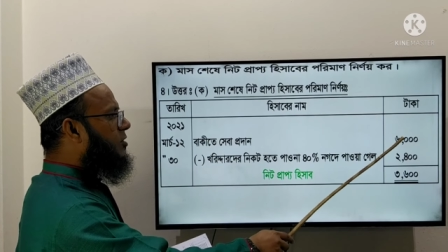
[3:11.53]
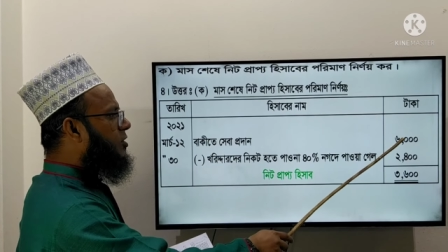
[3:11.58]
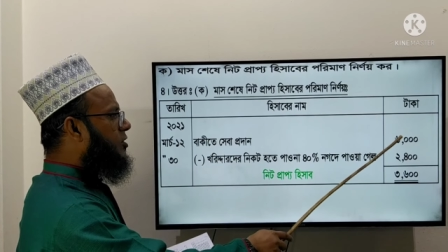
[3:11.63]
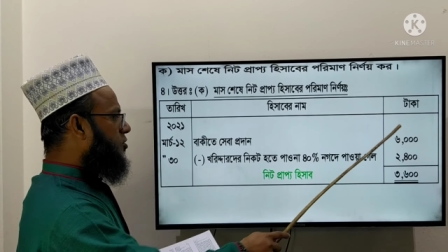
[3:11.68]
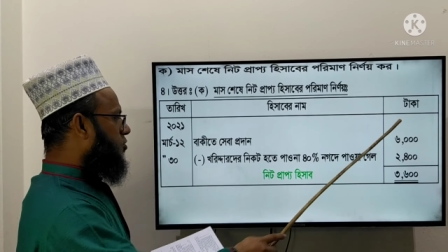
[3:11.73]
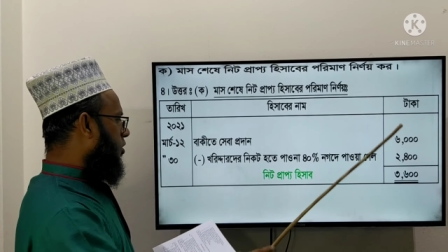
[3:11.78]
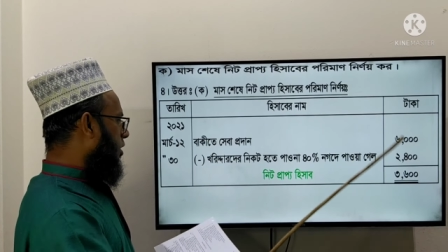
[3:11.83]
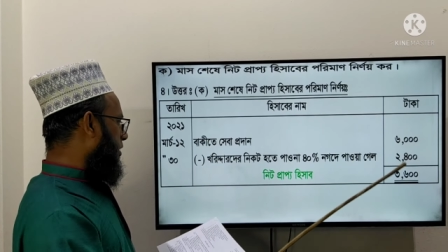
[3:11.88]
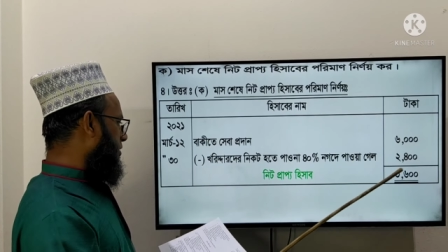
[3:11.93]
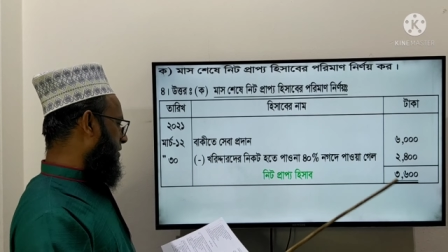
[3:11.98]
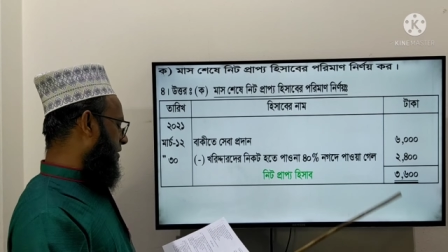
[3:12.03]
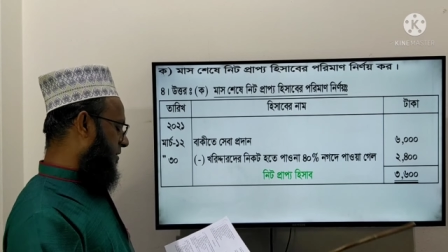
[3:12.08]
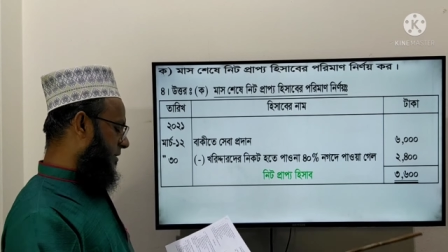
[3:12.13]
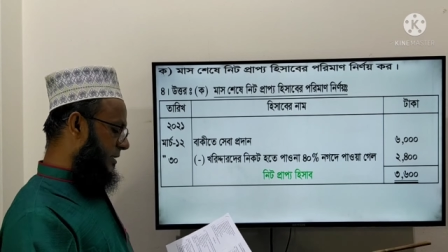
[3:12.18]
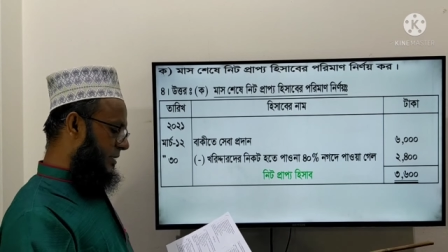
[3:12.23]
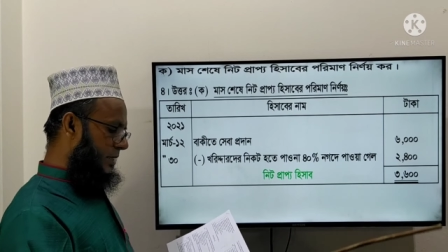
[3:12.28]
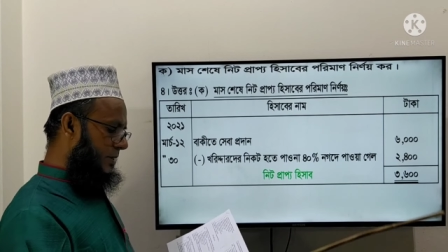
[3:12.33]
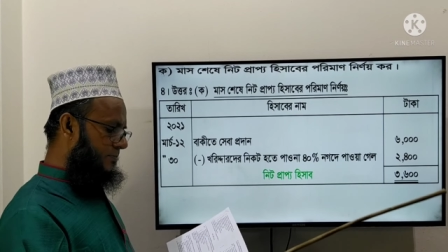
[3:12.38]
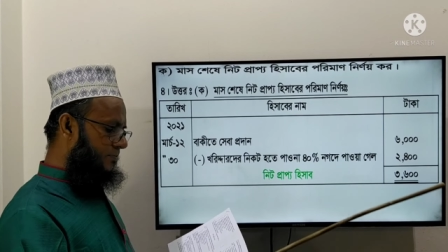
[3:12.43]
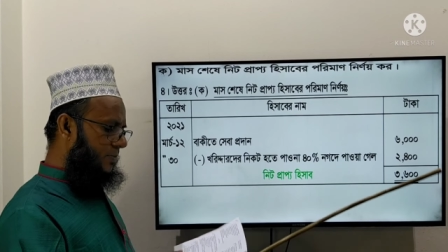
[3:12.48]
ছিল ছয়
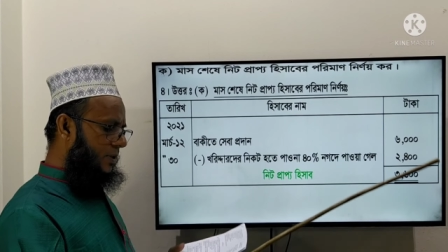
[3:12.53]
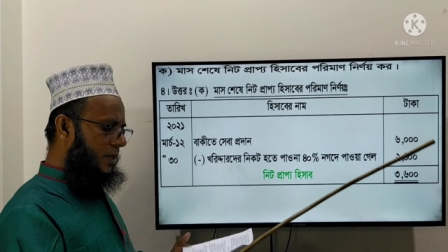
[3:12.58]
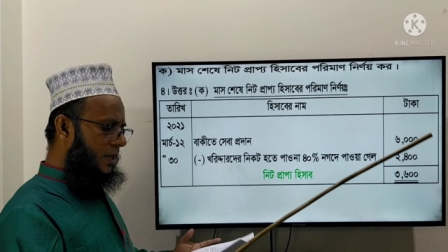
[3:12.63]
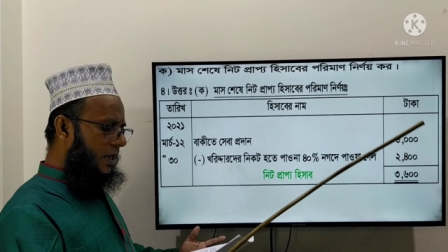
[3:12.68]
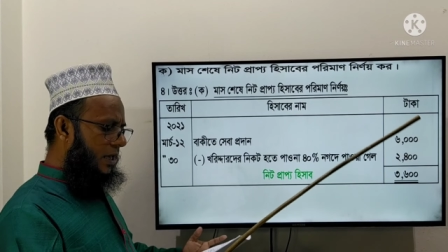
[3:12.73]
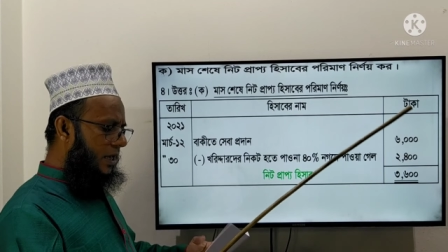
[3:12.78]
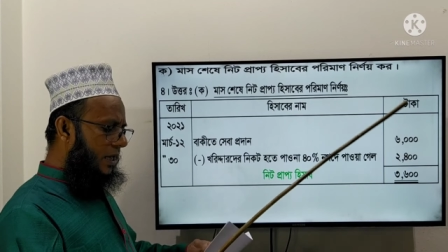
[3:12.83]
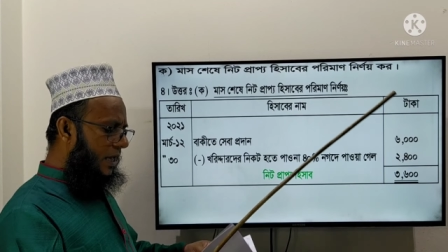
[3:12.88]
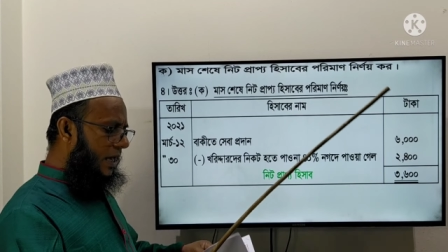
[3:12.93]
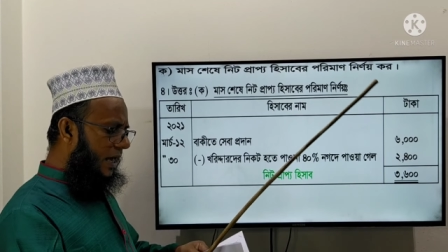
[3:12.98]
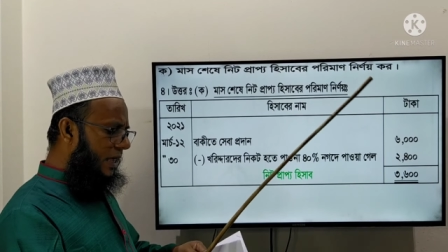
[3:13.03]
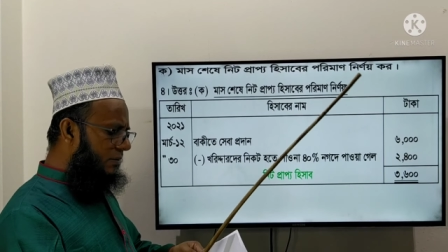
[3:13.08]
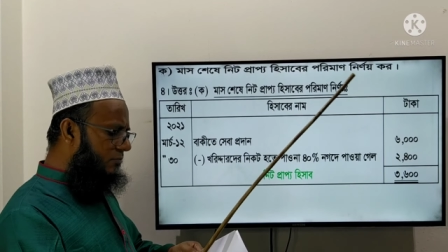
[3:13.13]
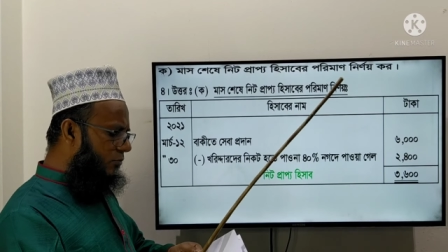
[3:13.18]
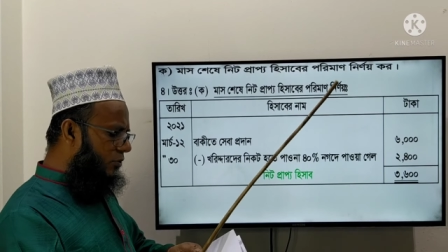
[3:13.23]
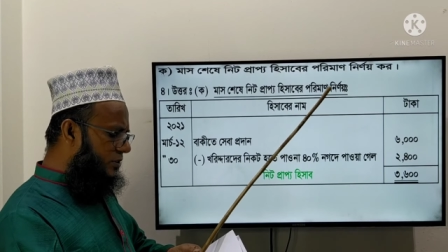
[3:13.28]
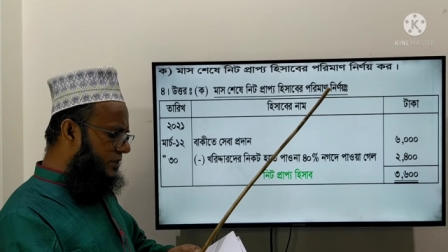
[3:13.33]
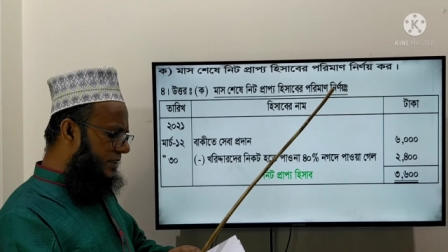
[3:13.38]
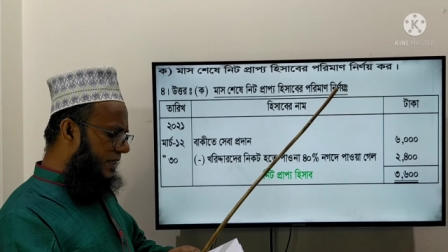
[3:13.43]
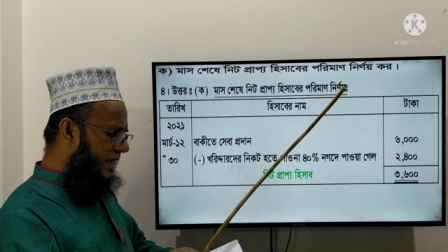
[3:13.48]
হাজার টাকা
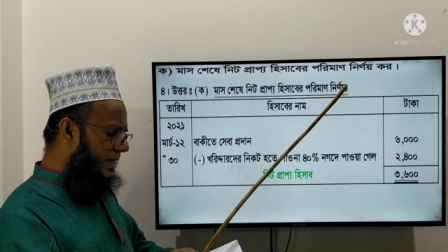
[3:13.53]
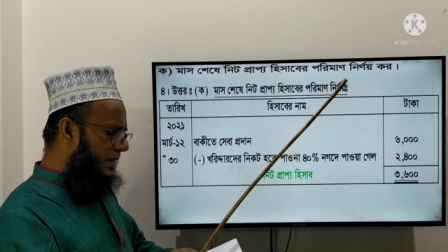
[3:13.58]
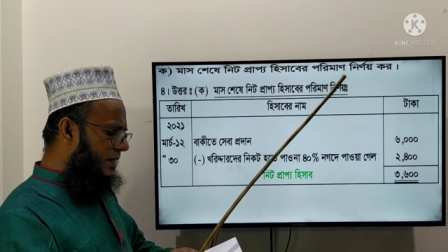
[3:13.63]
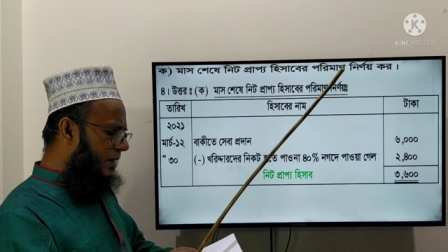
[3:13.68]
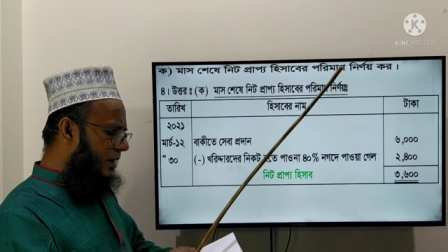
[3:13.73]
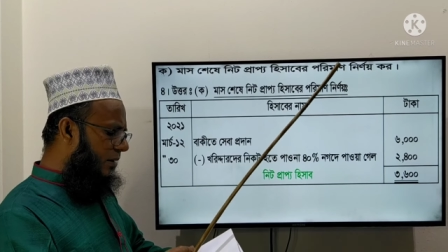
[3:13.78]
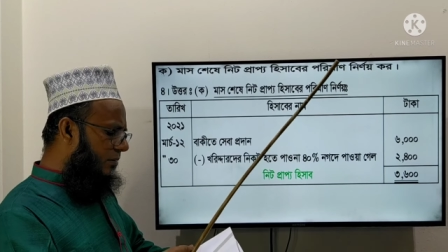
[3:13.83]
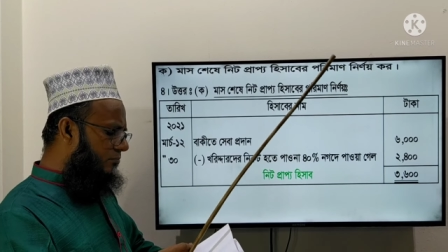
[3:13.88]
এর মধ্যে